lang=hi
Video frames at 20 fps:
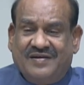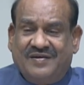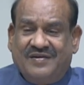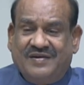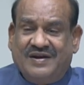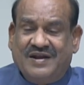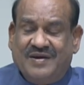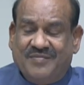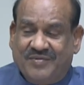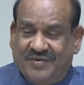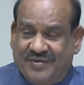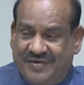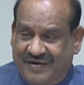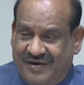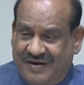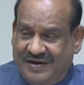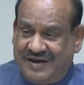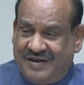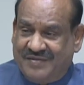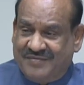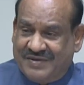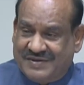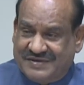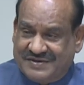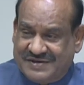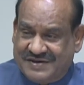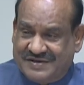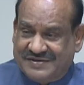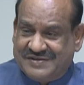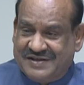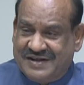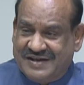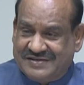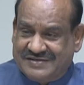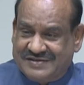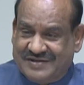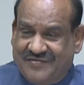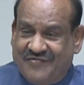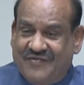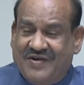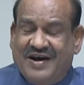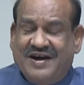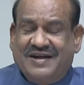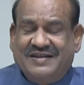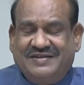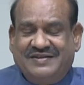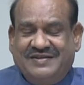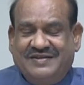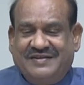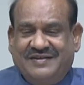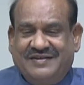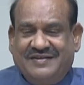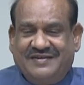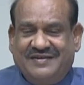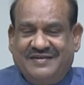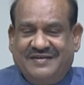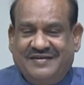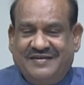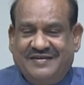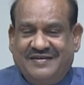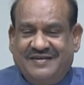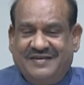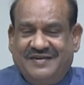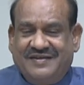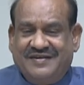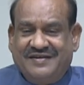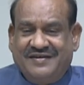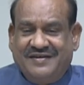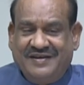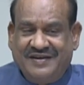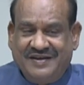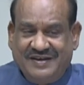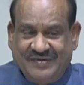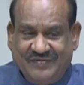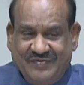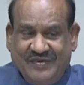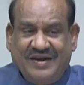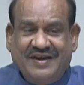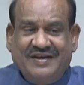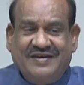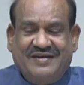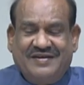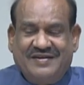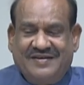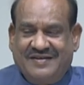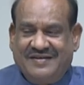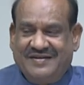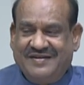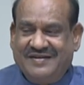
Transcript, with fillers: और डेमोक्रेटिक में चर्चा संवाद डिबेट